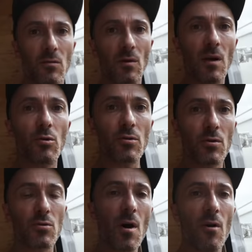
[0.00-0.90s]
Donc là pour ce
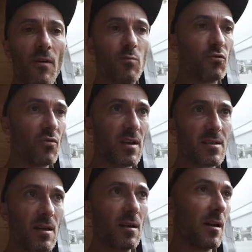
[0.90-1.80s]
soir, on va pouvoir
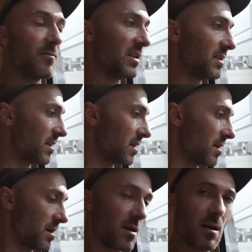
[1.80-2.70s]
installer la vitre
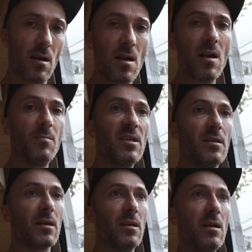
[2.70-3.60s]
les petits
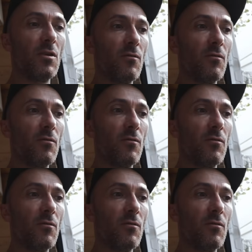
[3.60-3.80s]
taquets.